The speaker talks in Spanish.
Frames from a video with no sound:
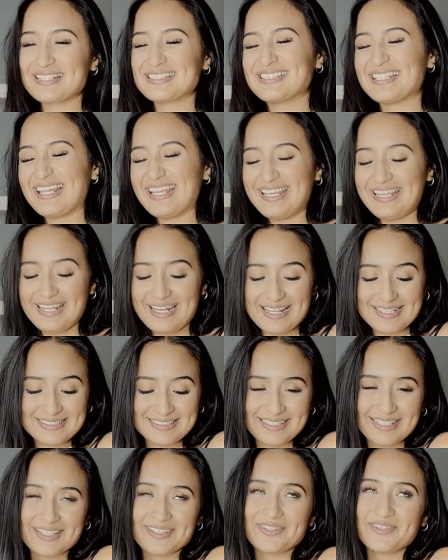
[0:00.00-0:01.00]
seguir
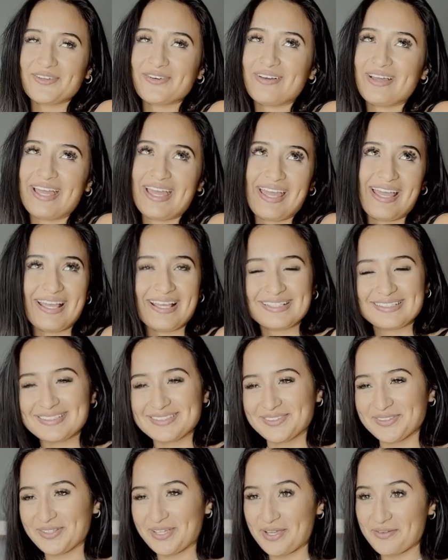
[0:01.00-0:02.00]
haciendo
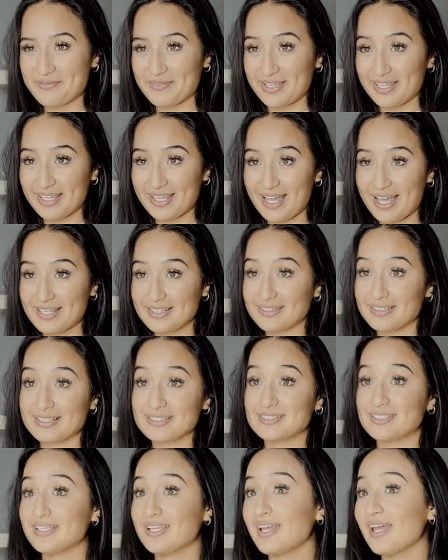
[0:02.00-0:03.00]
esto que me encanta.
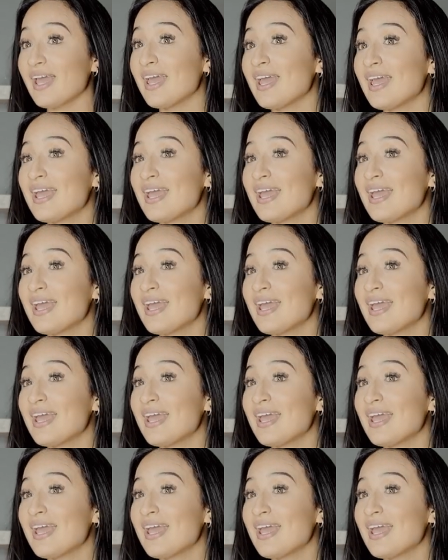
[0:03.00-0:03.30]
Así que